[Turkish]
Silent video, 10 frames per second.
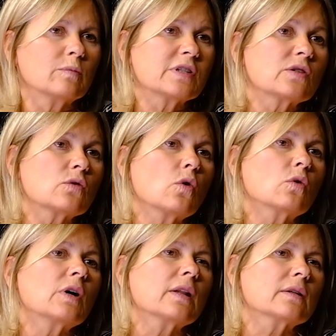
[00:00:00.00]
bir
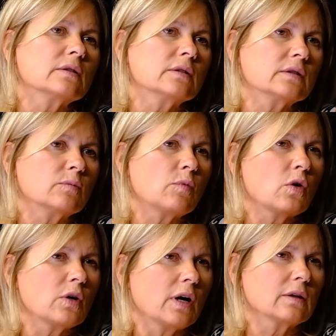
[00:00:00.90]
soğuk algınlığını
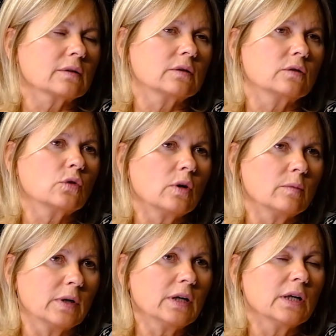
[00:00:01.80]
böyle algılıyor
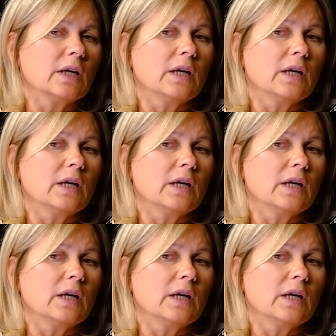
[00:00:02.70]
ama